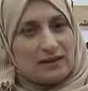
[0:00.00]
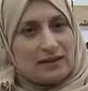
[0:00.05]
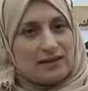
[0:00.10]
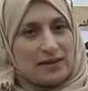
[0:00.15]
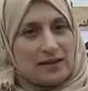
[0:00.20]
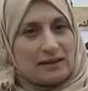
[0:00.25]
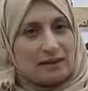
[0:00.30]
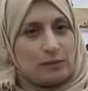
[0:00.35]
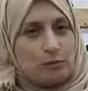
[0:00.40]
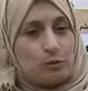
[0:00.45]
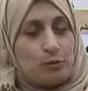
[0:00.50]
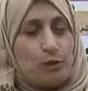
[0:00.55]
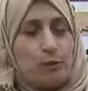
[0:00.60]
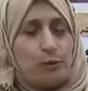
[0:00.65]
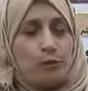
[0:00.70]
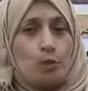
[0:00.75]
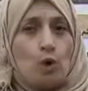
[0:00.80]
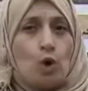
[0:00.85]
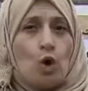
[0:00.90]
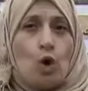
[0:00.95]
لي زانيمو
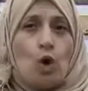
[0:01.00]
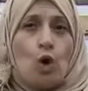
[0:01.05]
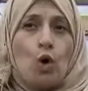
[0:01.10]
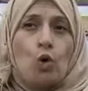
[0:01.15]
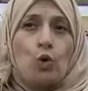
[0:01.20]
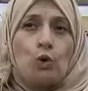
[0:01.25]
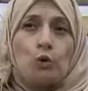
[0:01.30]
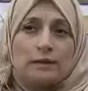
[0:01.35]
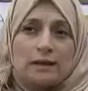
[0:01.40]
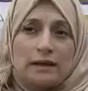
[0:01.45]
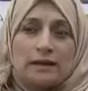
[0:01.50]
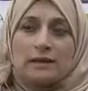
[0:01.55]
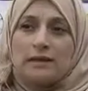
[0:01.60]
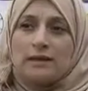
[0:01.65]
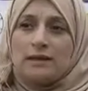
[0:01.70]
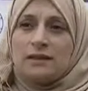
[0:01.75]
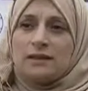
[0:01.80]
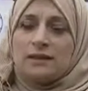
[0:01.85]
وثاني